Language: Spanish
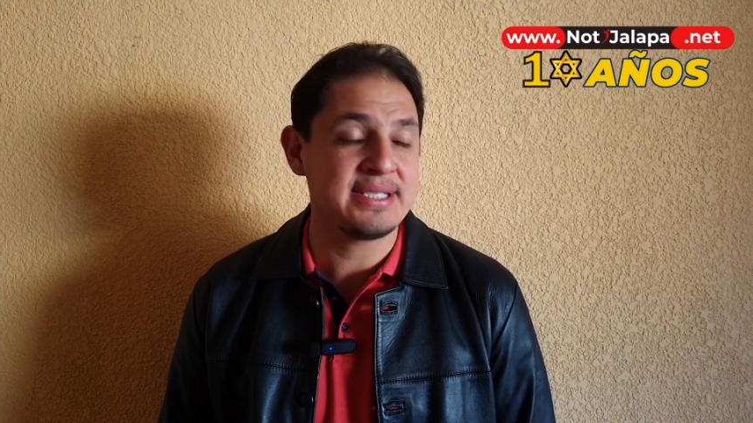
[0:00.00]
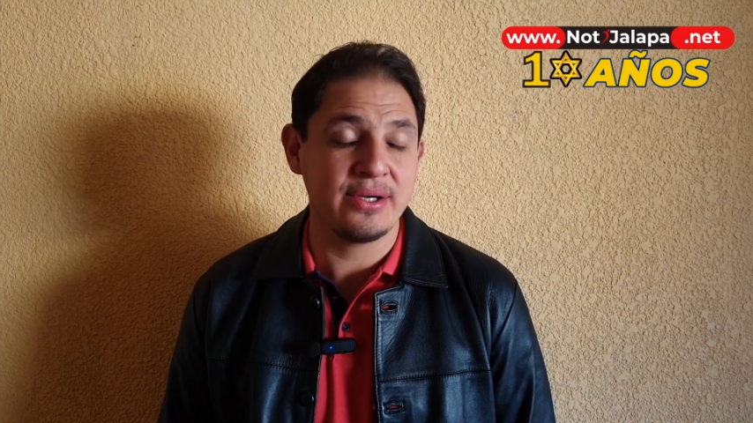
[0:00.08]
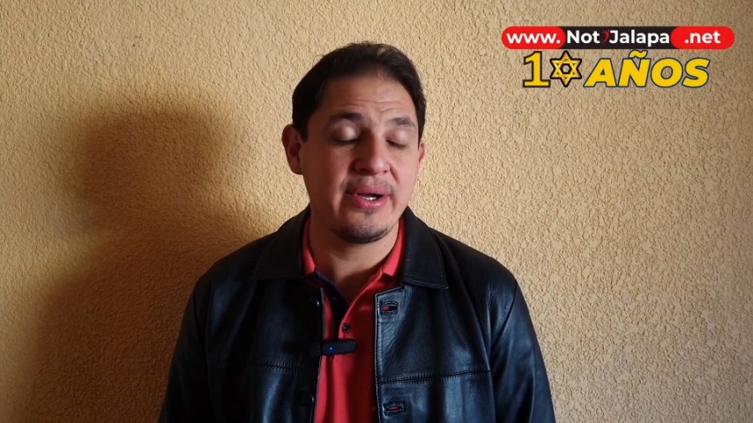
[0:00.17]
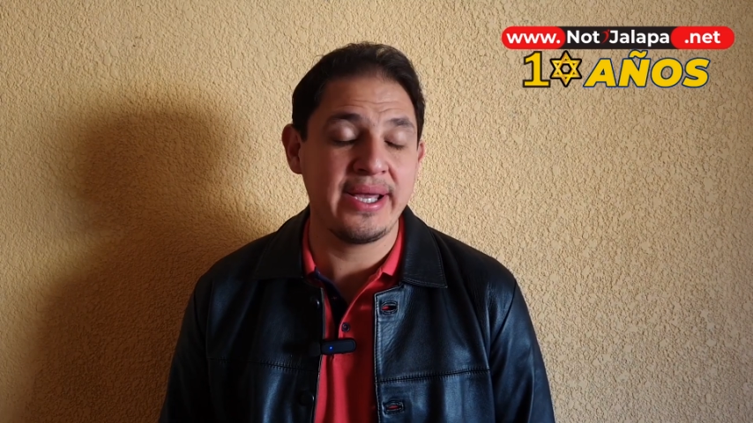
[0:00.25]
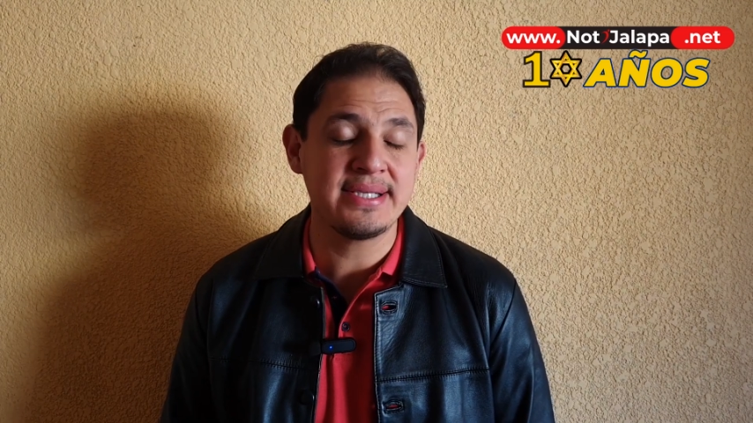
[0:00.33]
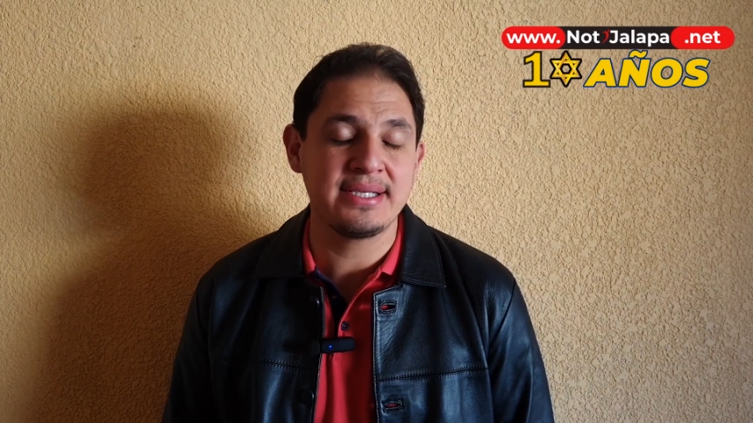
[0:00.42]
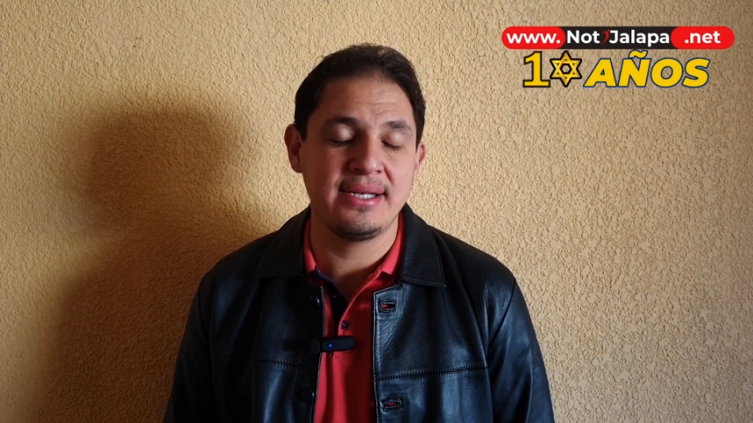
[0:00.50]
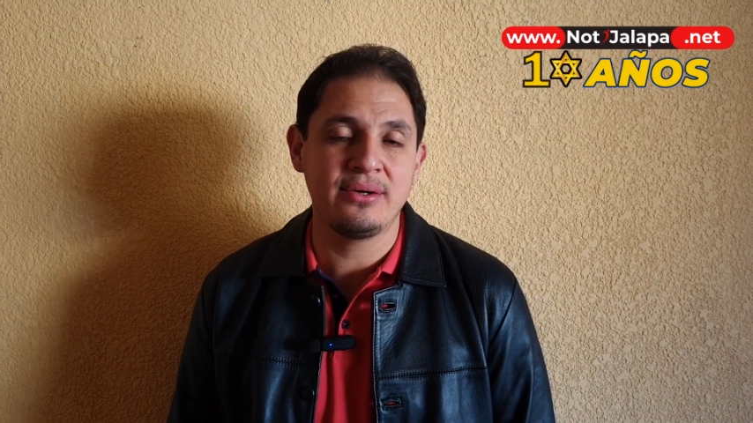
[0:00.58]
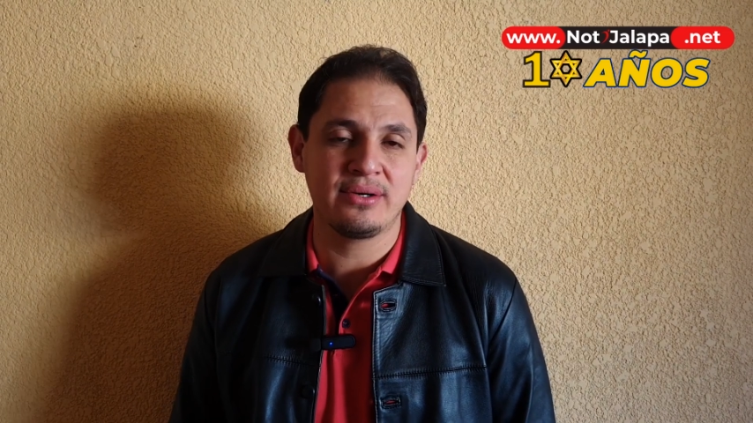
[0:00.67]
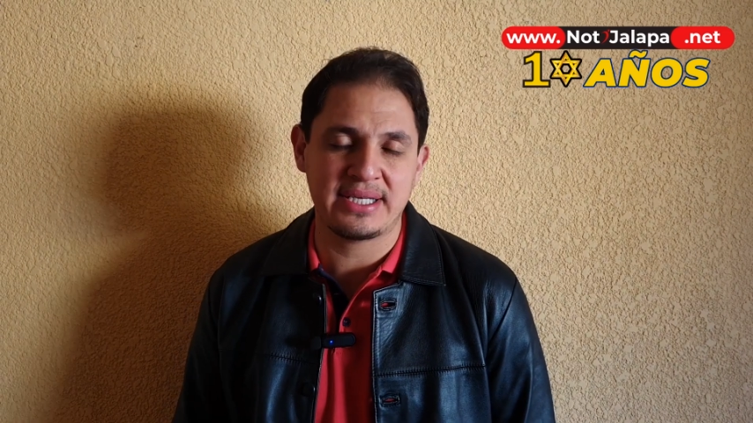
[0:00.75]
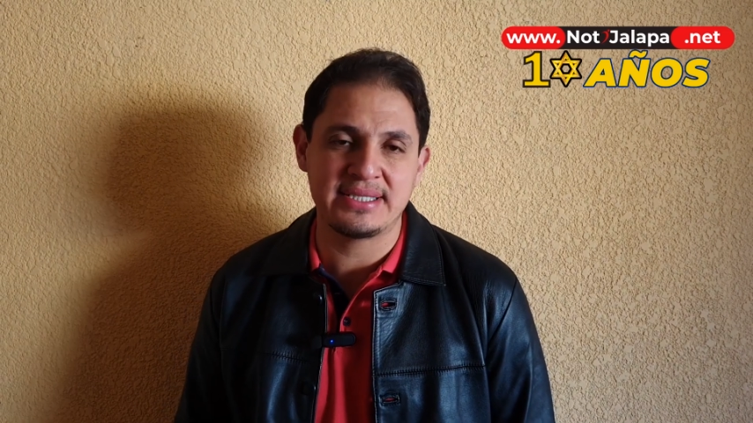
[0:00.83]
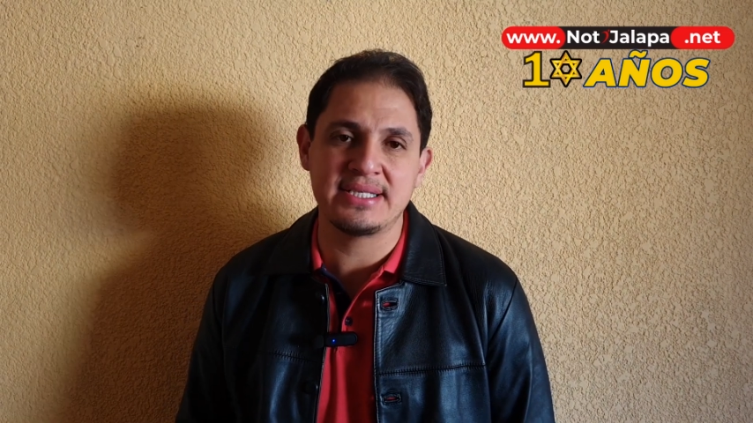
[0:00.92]
eso es
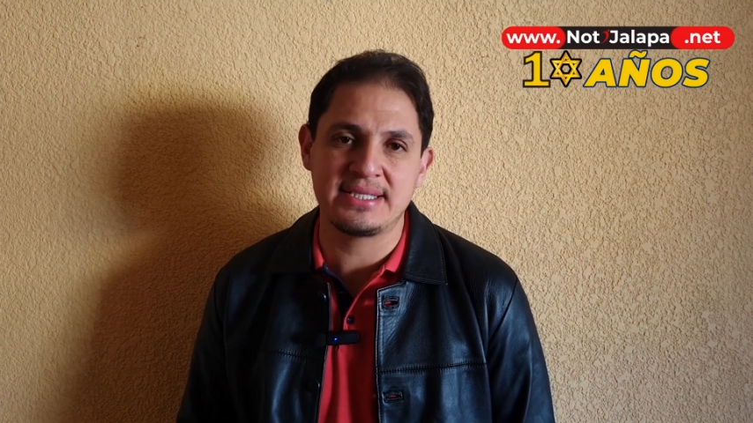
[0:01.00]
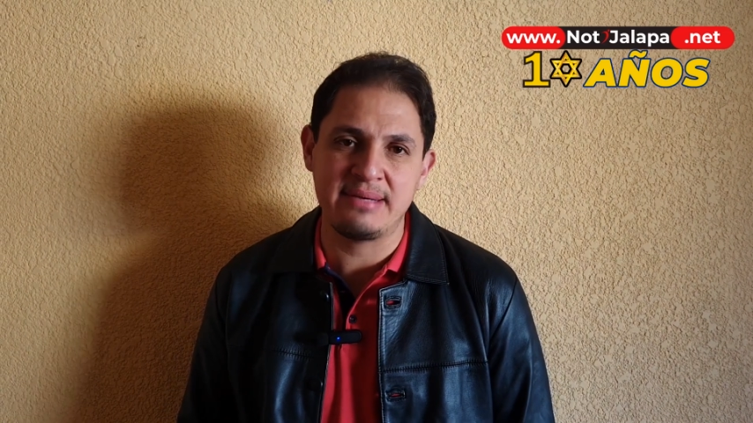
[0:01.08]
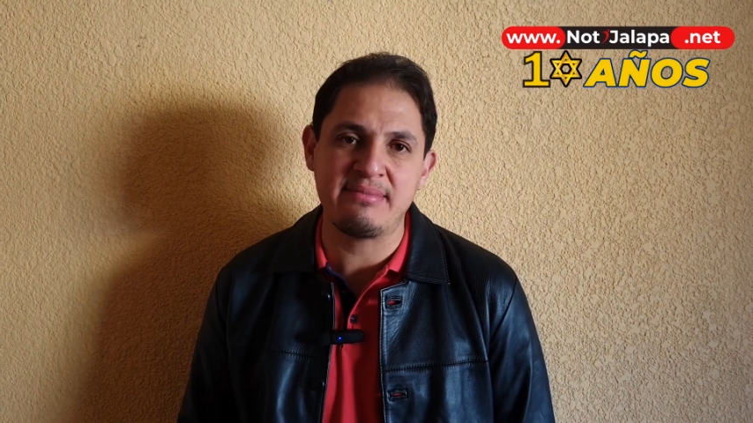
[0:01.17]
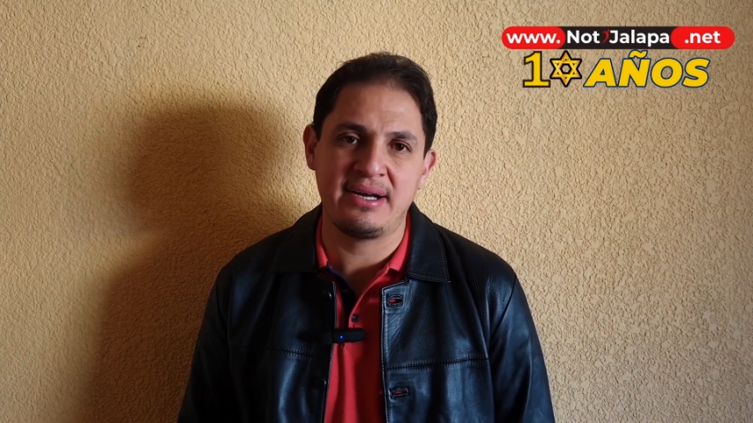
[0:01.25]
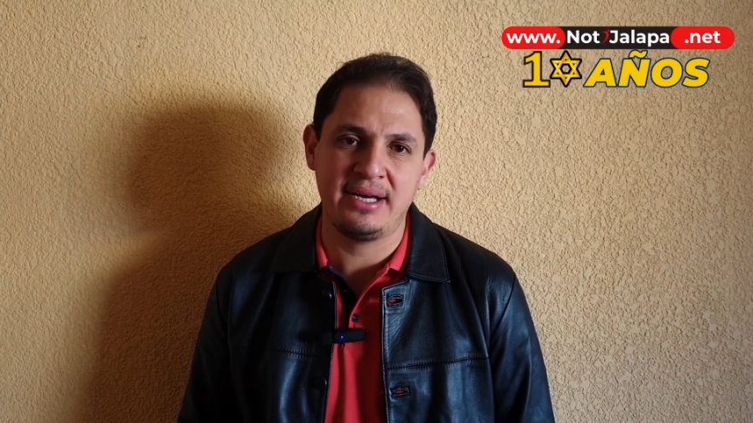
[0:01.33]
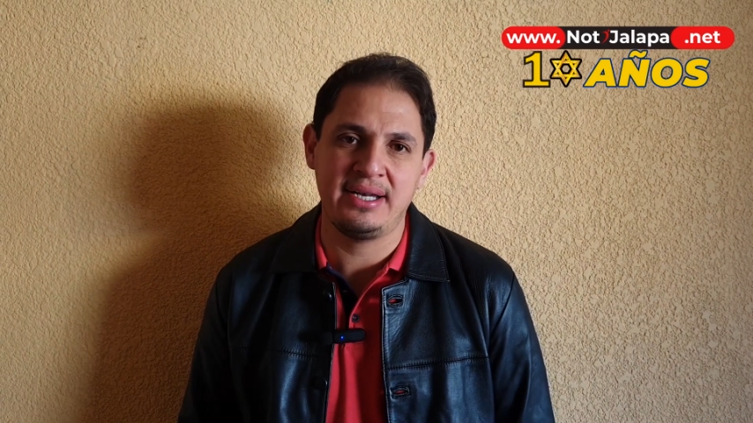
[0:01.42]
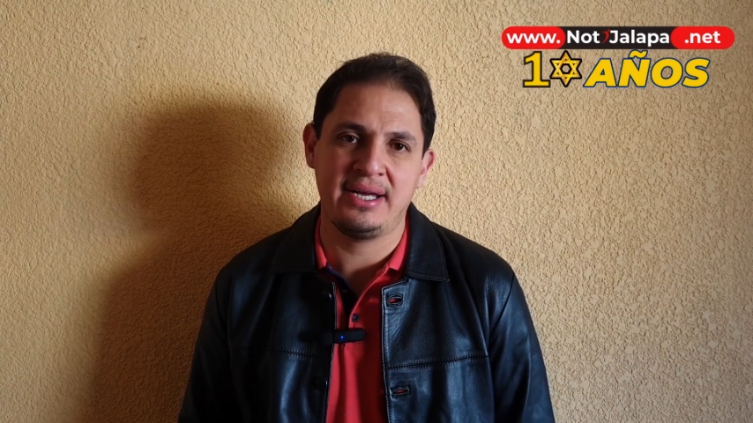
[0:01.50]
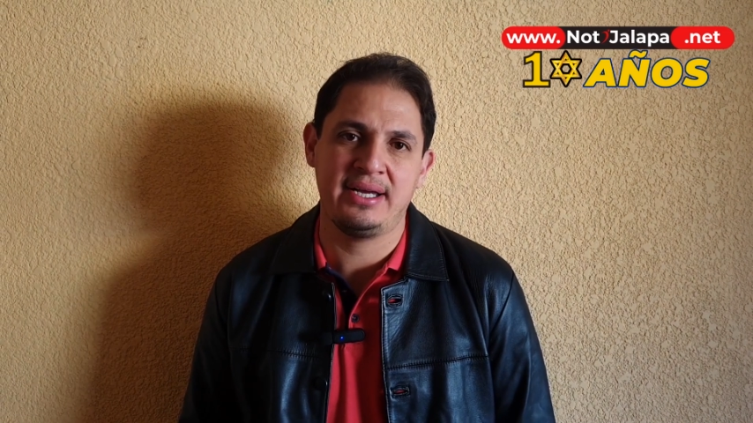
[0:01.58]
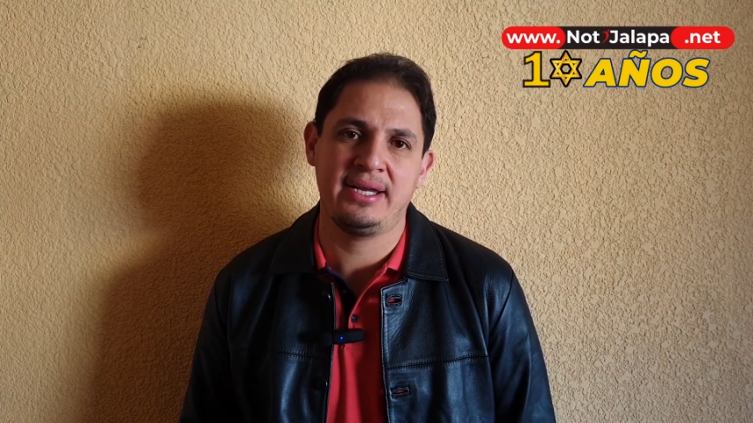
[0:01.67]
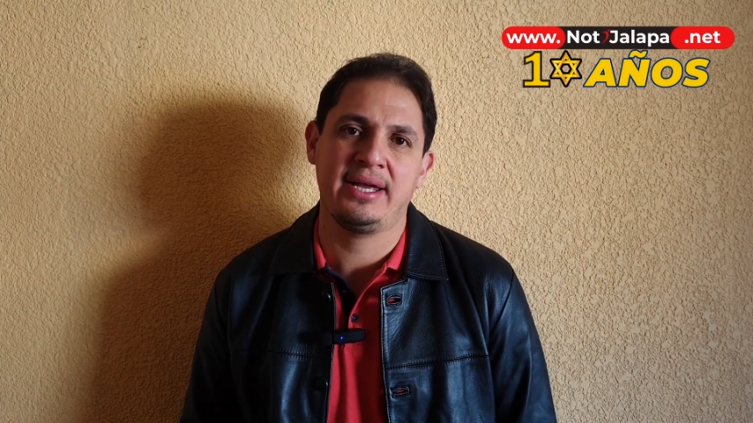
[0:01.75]
lo que se estima la